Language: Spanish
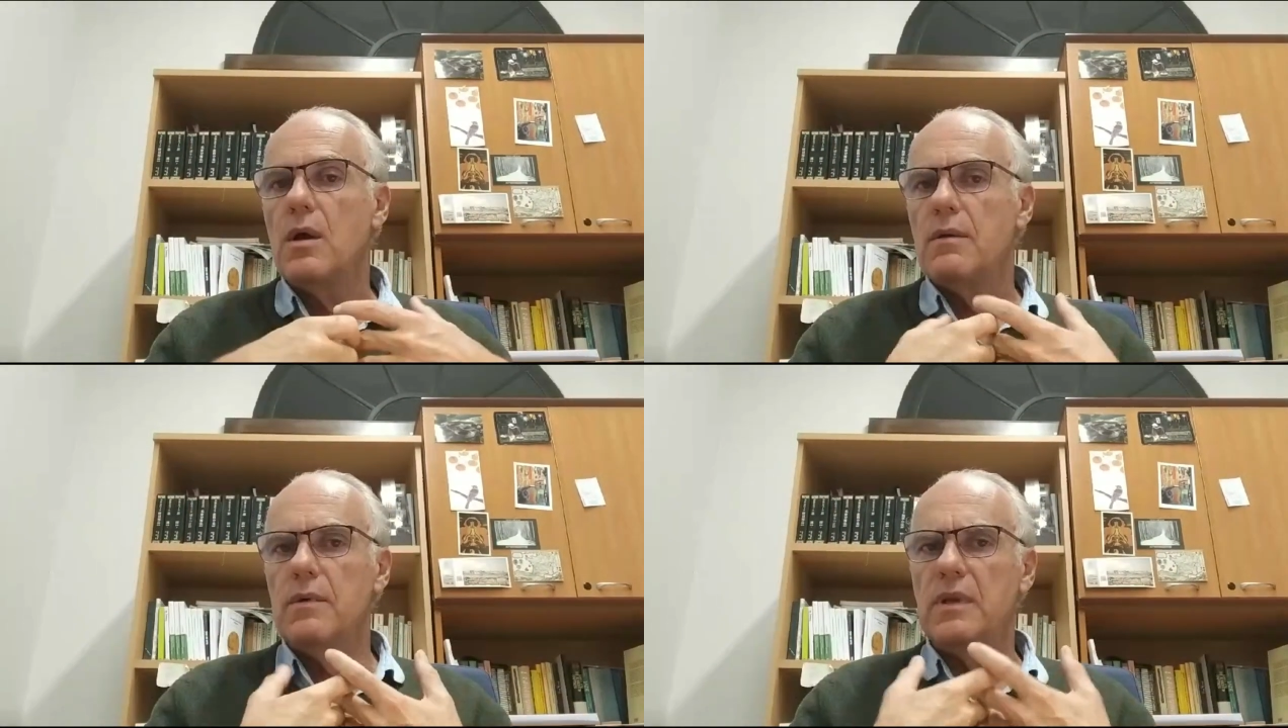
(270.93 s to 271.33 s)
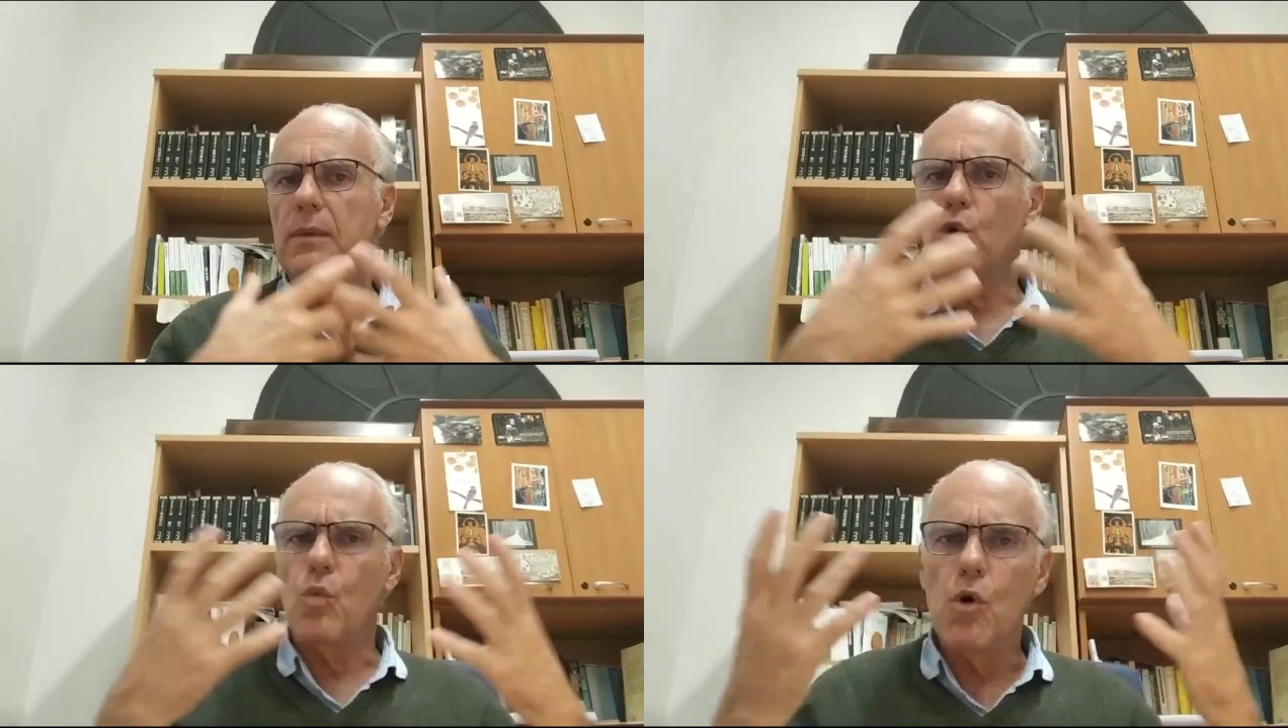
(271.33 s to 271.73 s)
ni
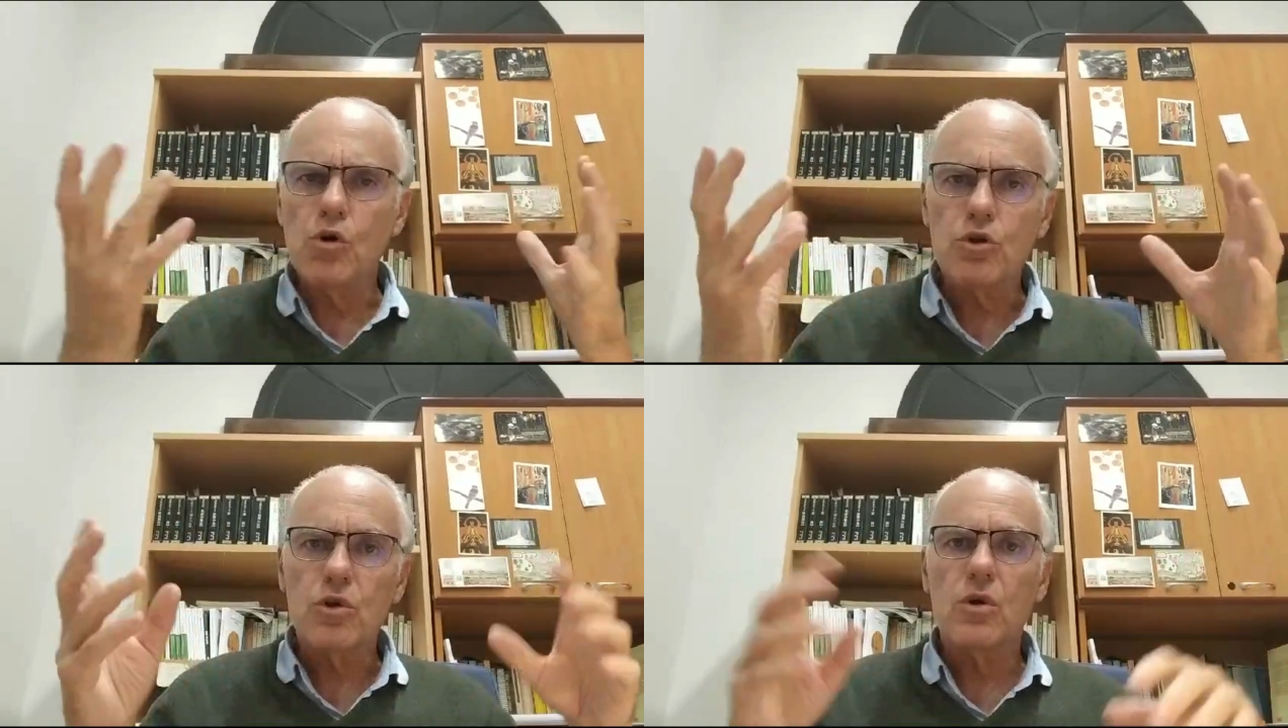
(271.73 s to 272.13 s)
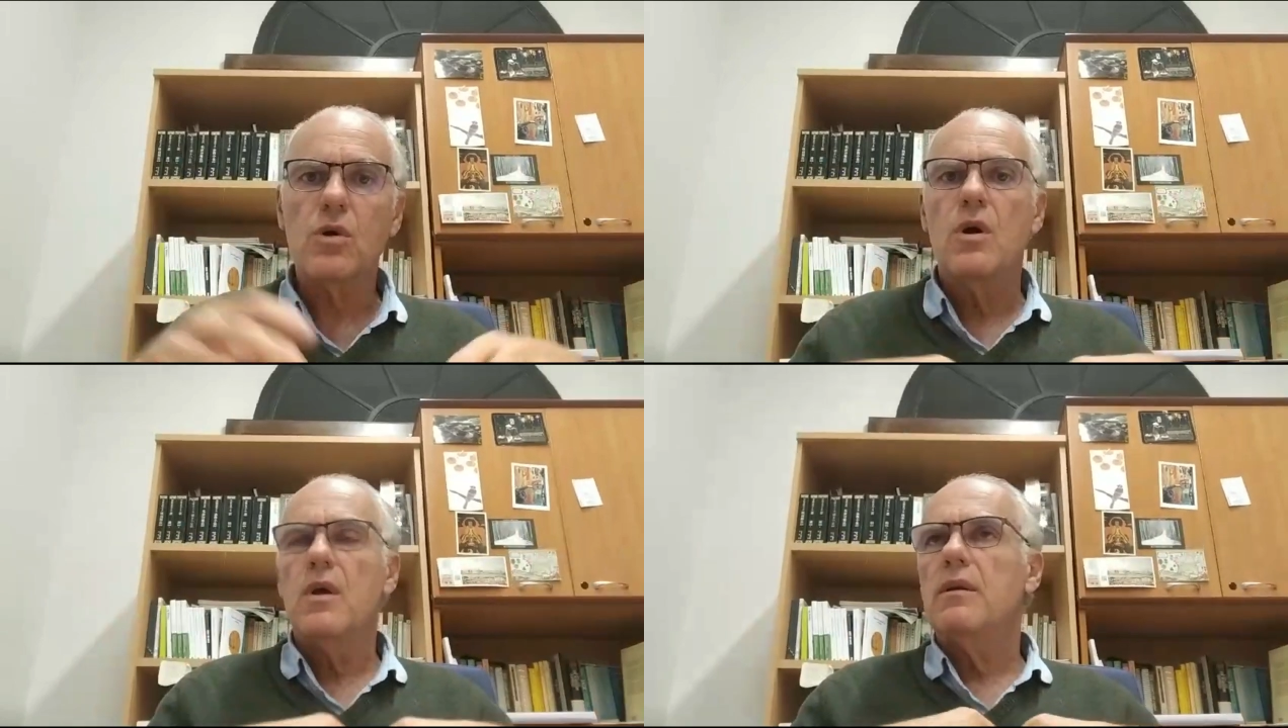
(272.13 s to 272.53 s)

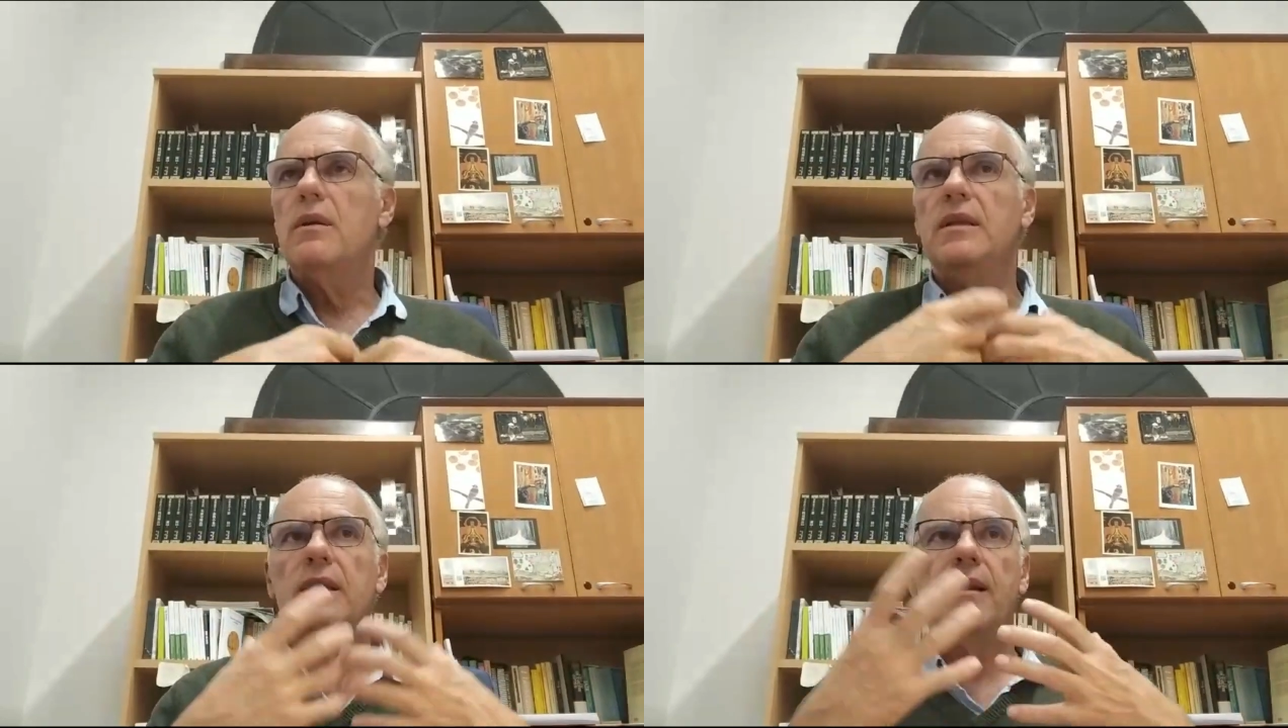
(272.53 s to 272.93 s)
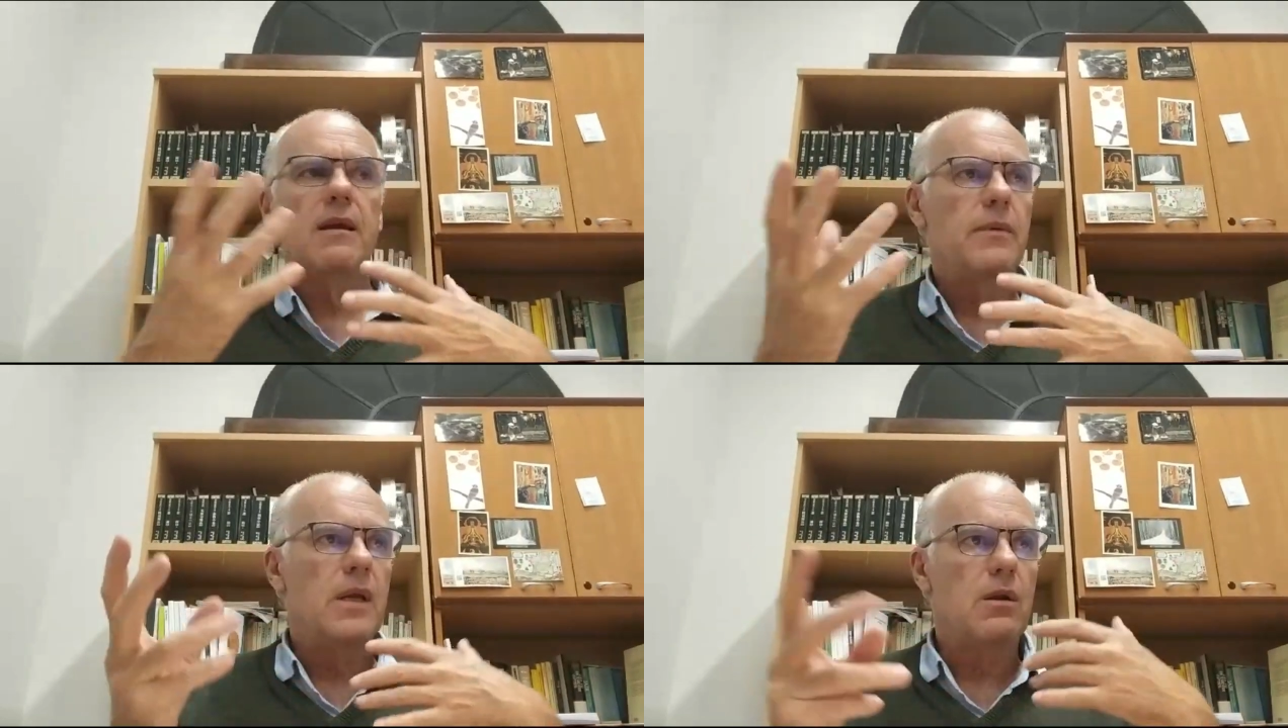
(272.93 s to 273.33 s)
brumoso, ni tiene
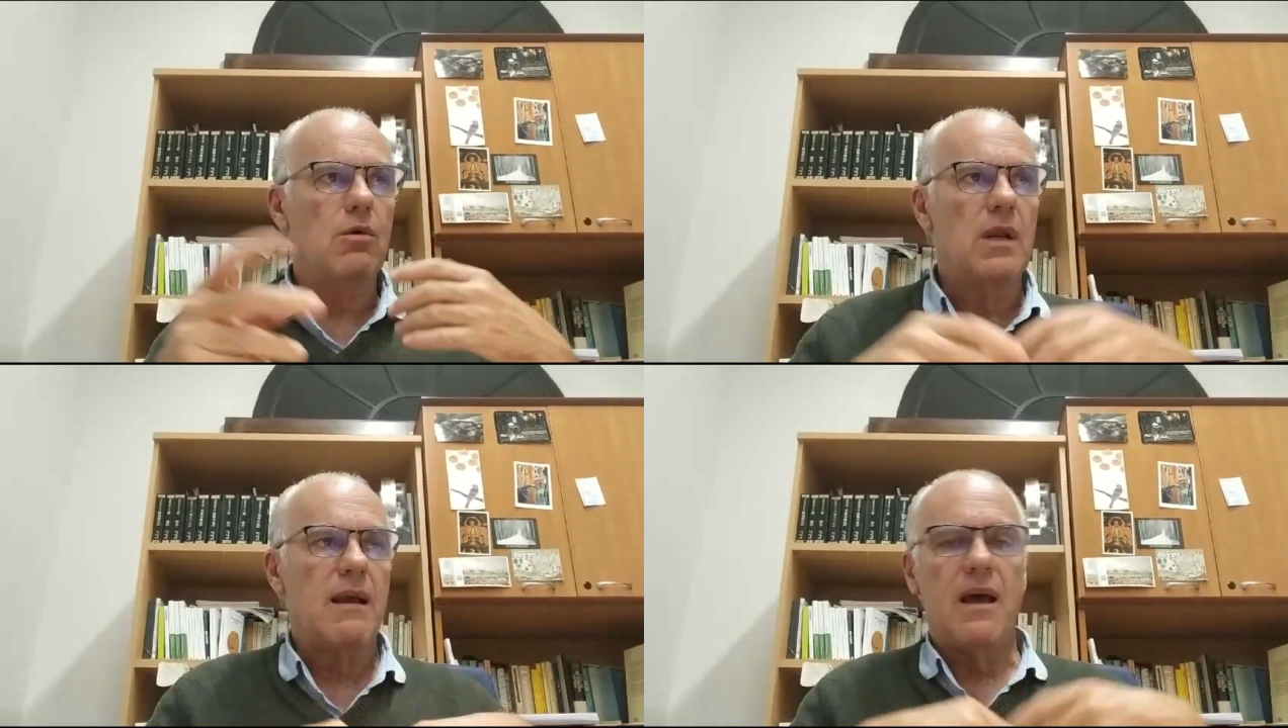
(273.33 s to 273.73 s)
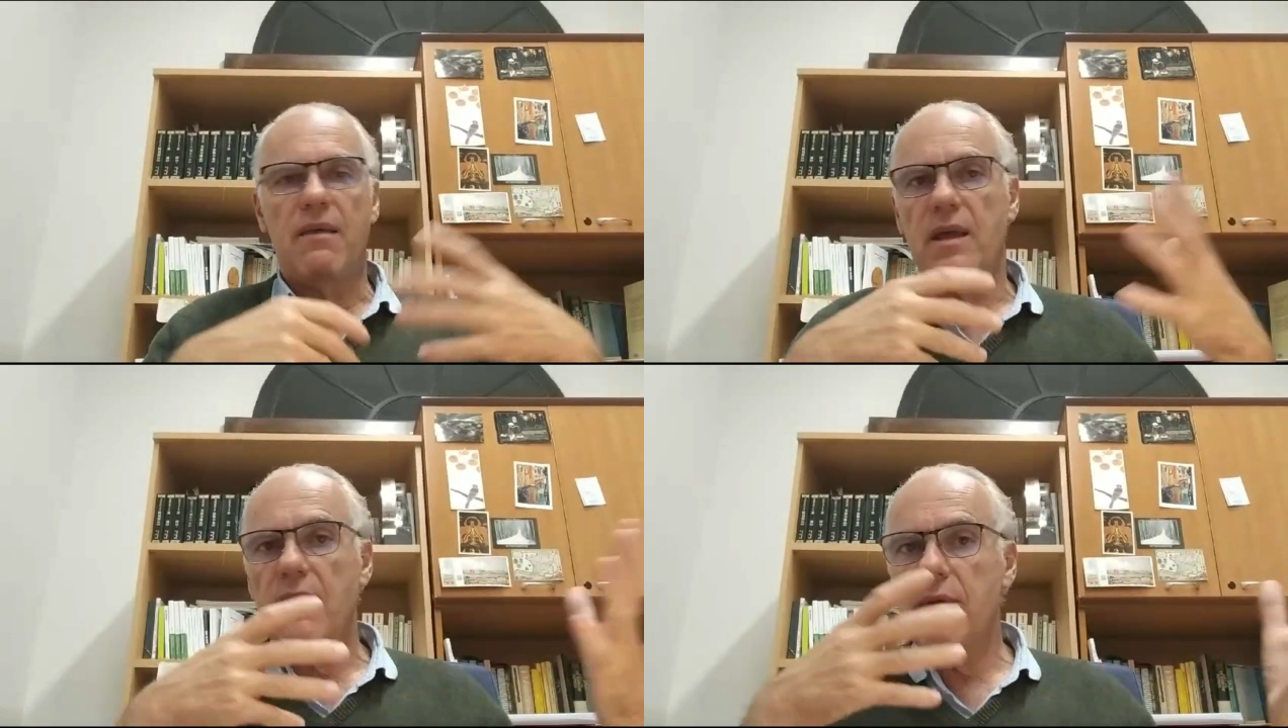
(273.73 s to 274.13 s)
que ver con la
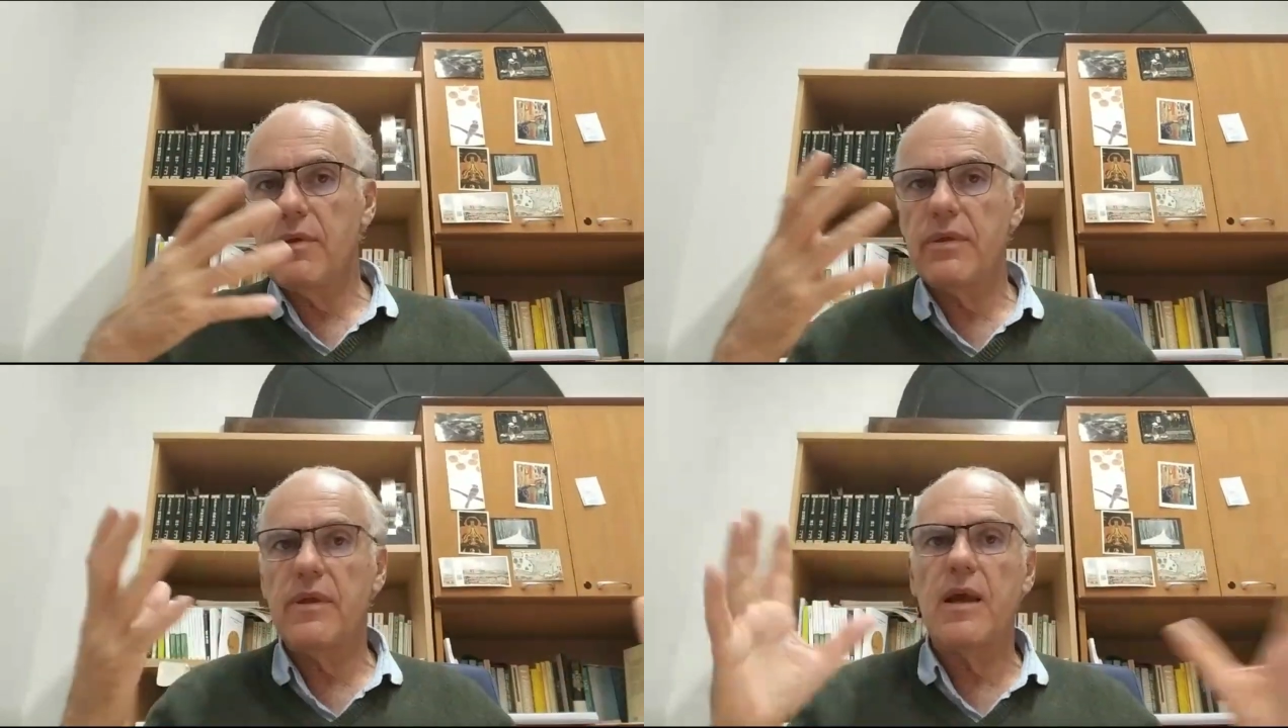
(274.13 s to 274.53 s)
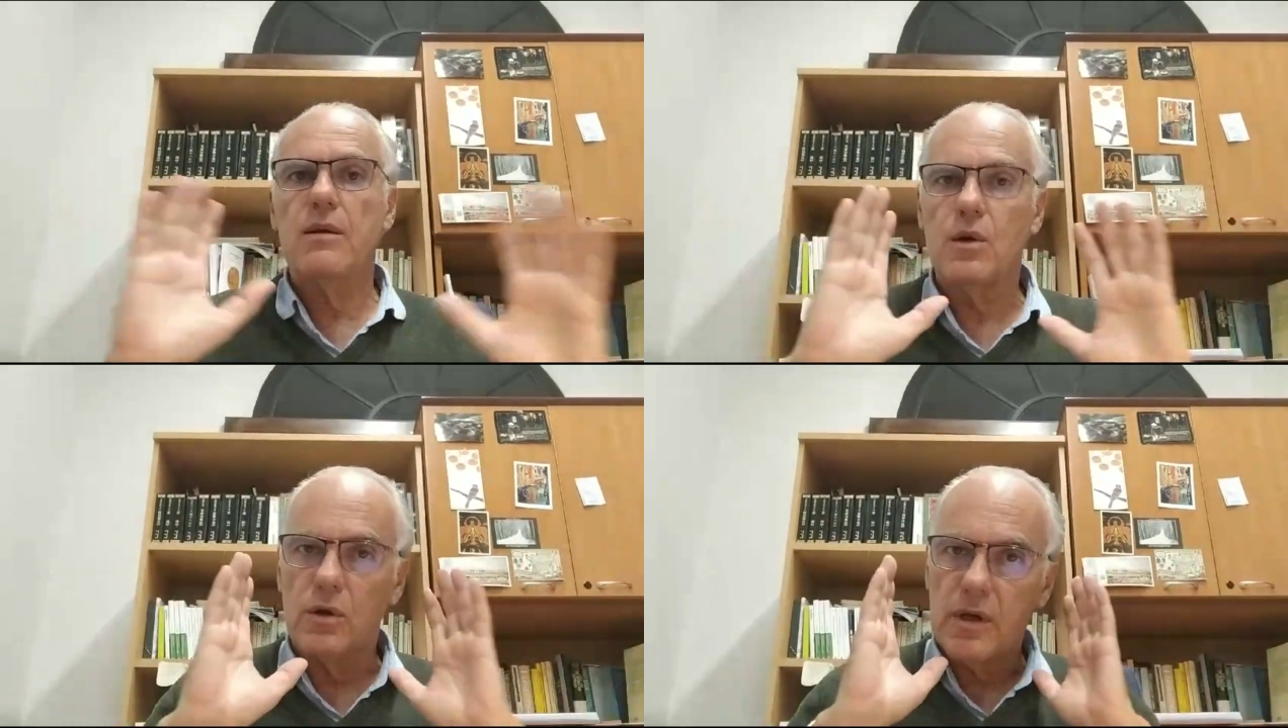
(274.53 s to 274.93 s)
cadencia,
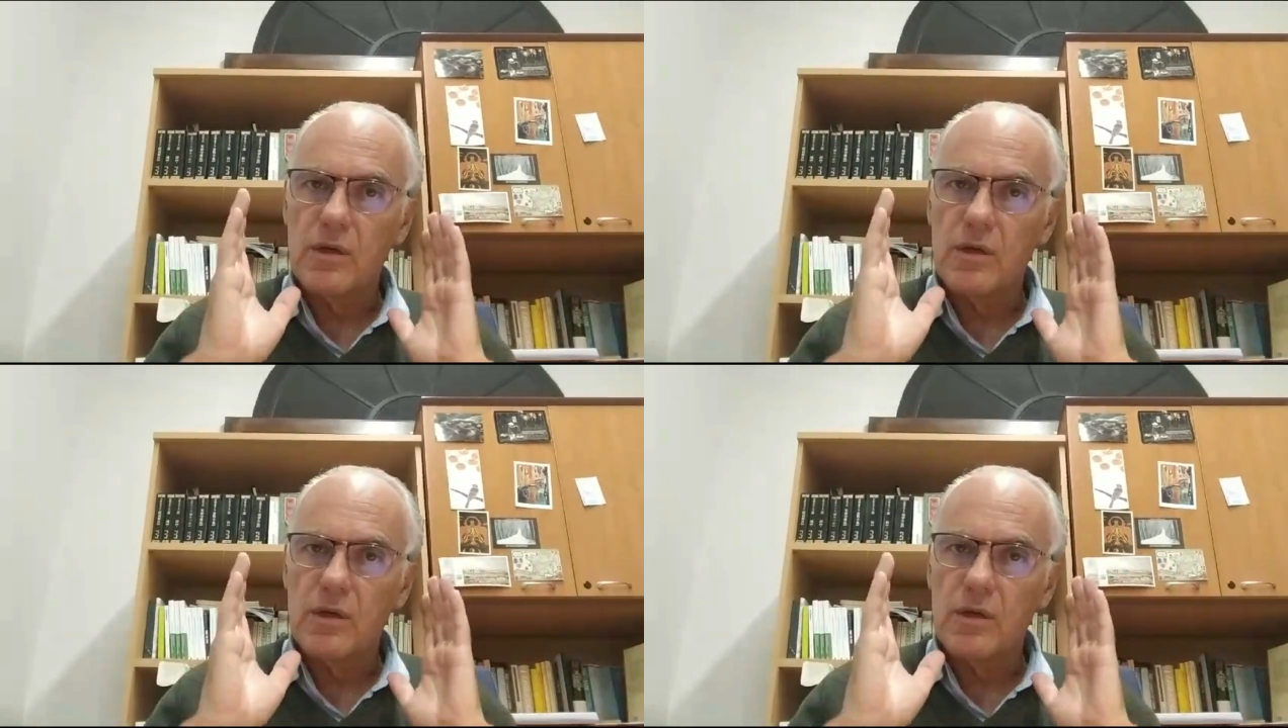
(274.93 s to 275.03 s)
no,